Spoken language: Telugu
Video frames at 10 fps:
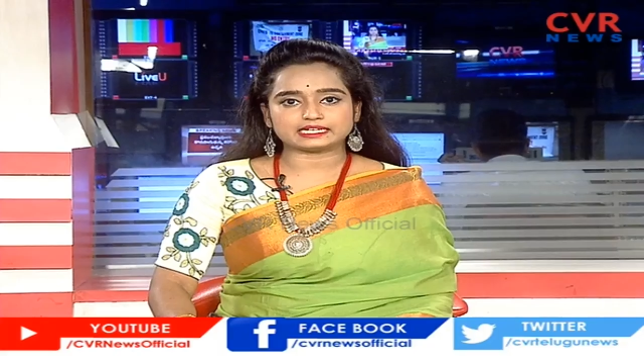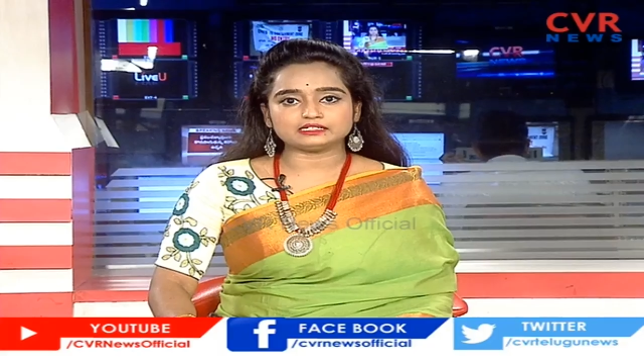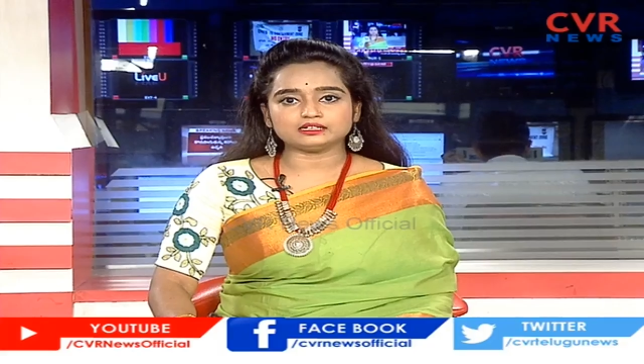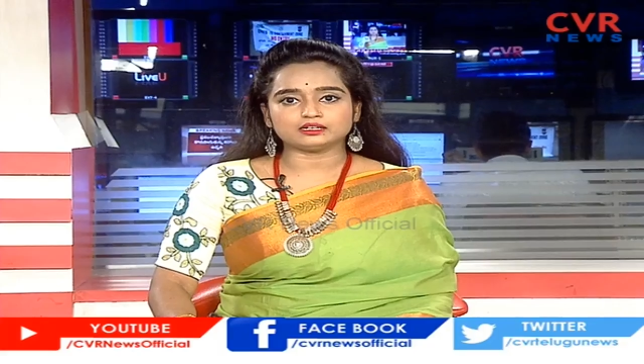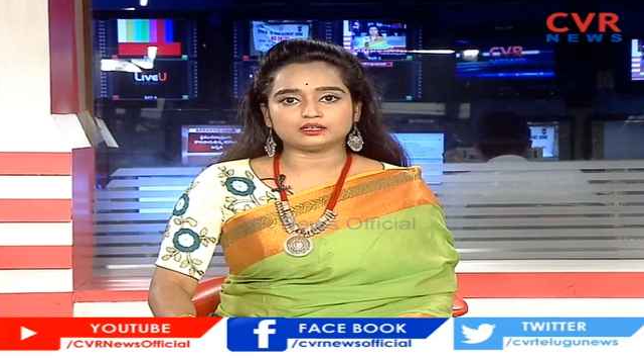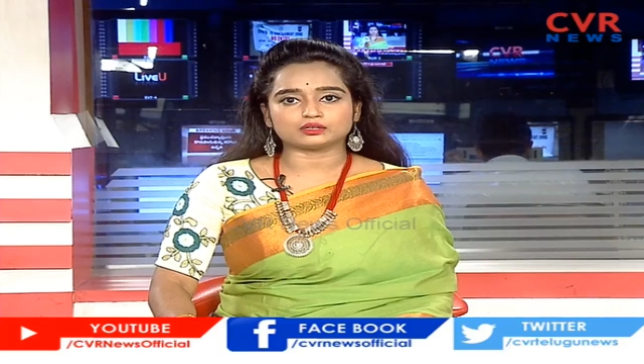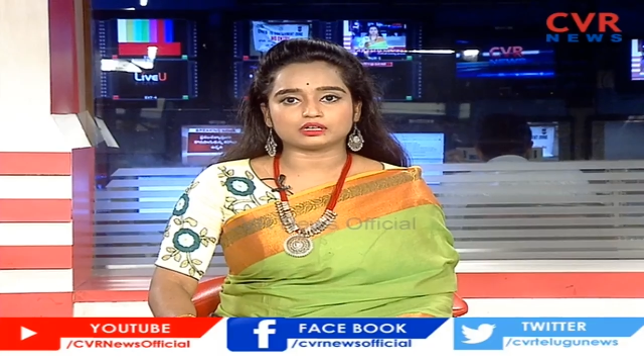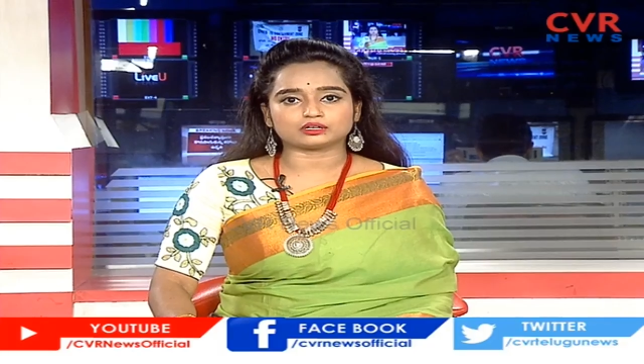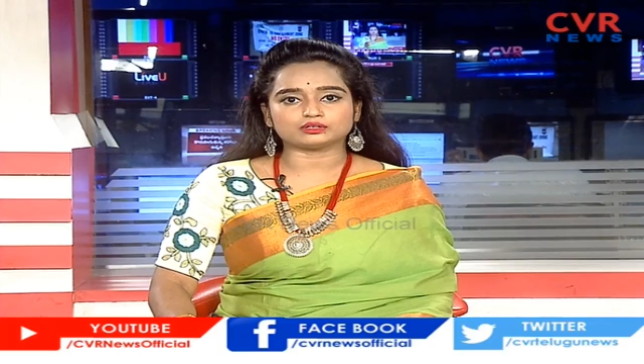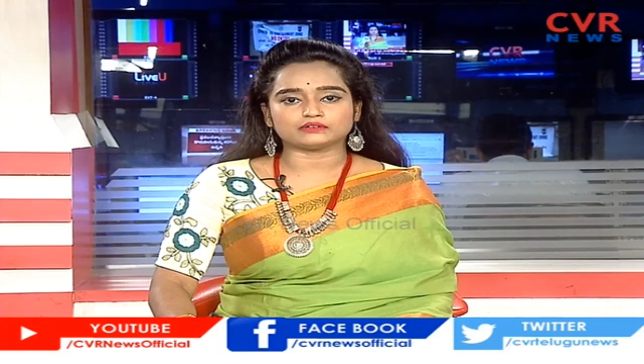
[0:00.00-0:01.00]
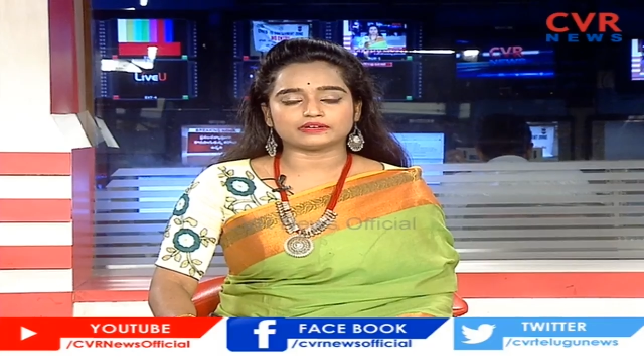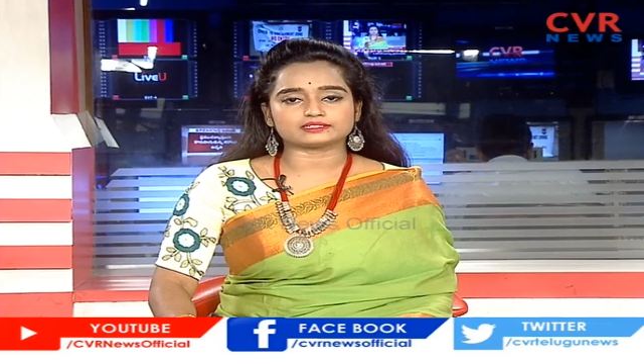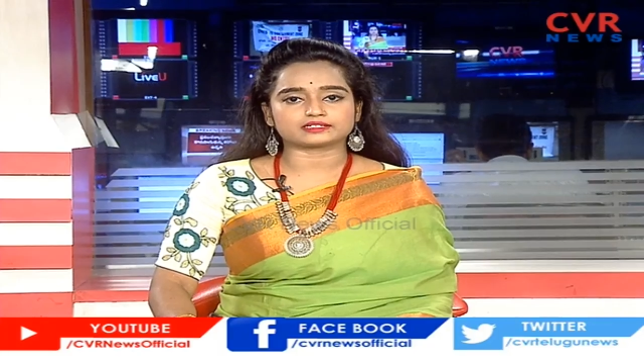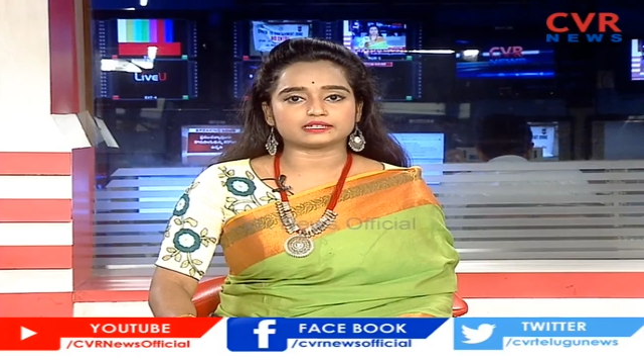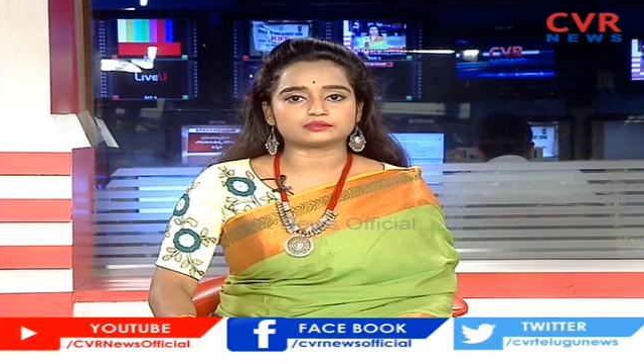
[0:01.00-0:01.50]
తెలంగాణలో కరోనా
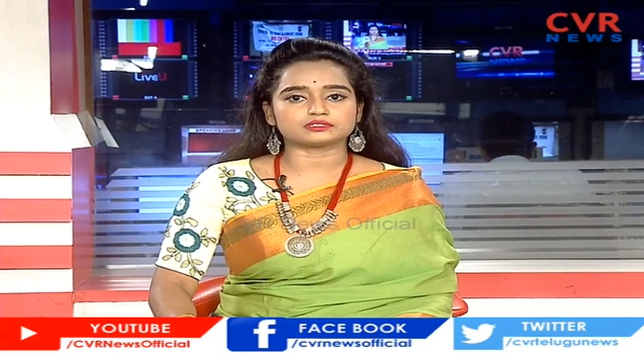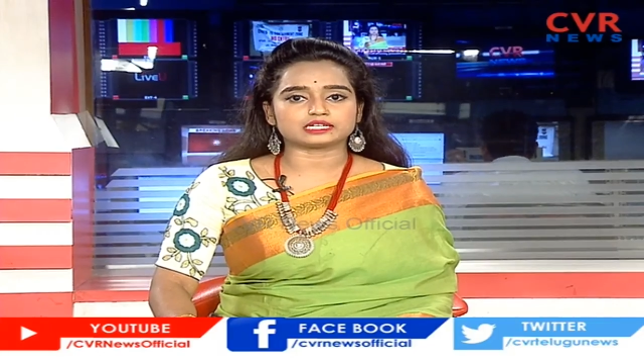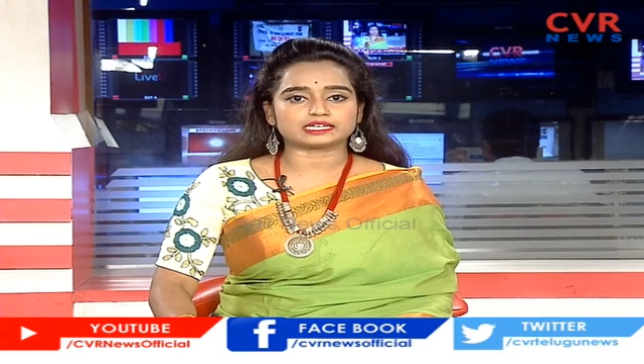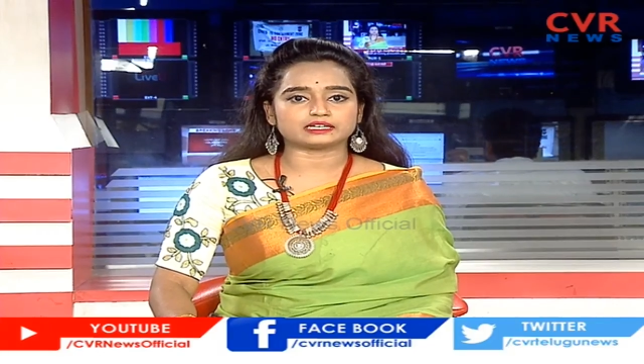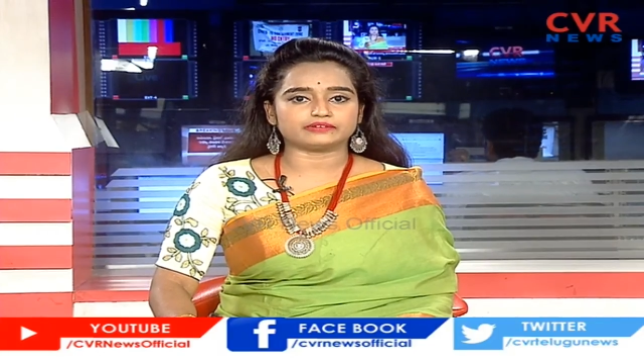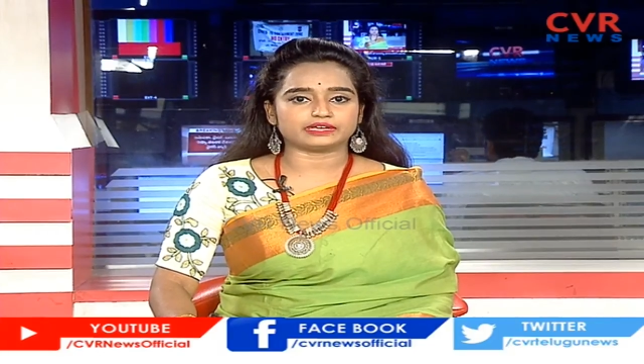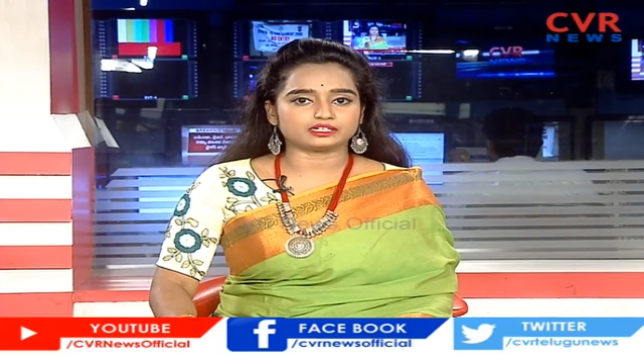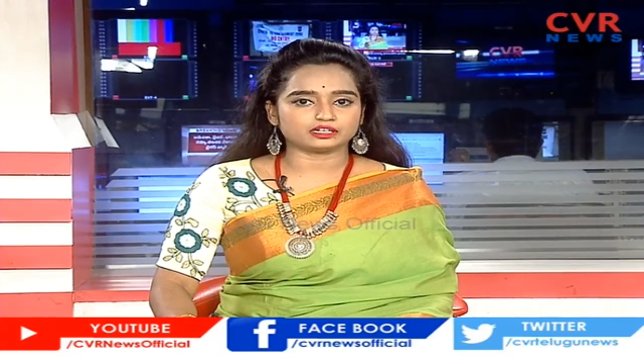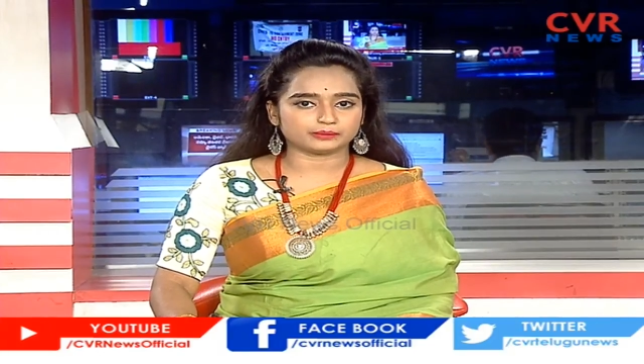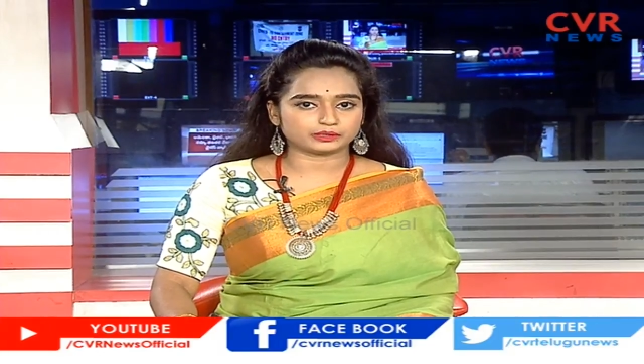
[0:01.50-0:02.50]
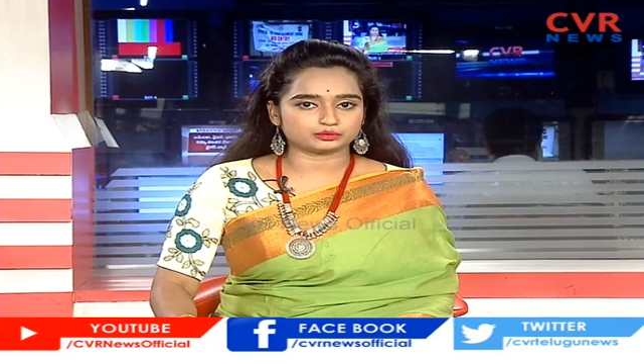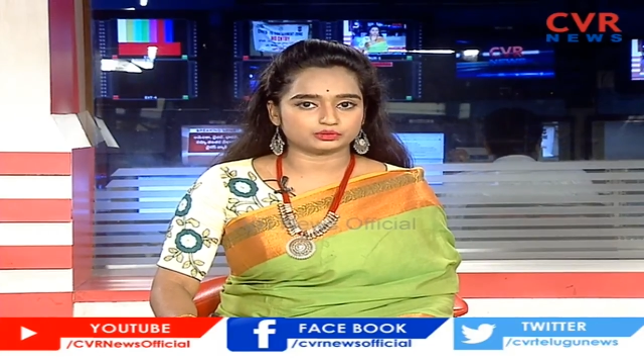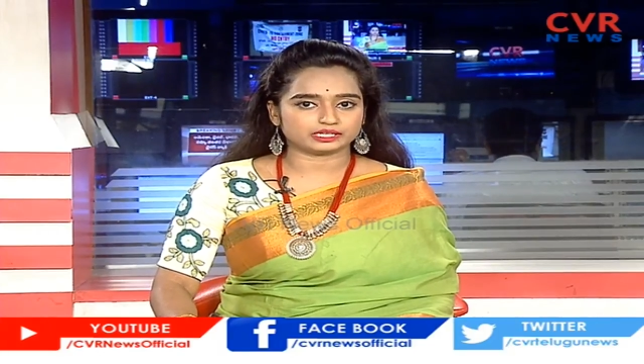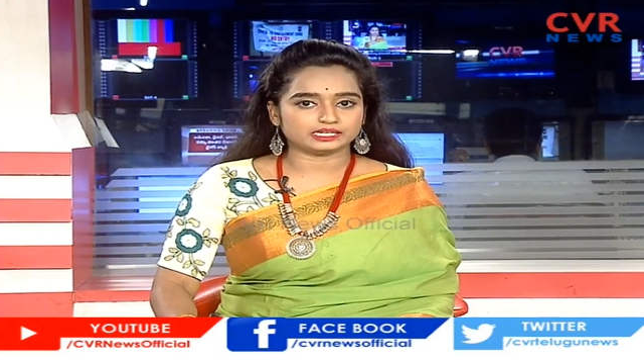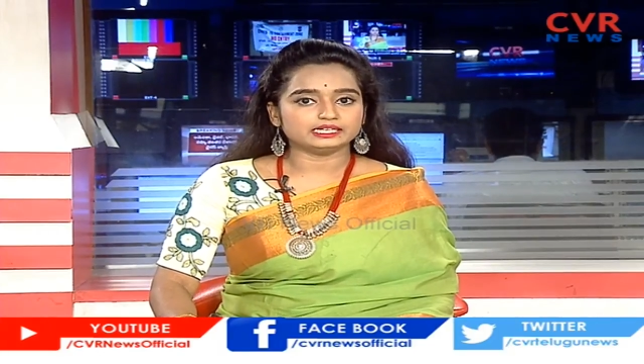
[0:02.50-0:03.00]
వైరస్ కేసుల సంఖ్య వేగంగా
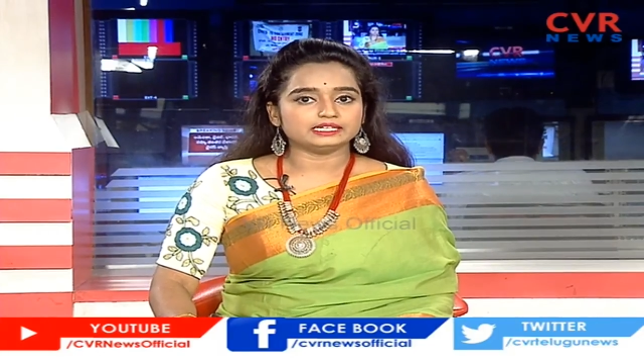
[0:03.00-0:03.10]
పెరుగుతుంది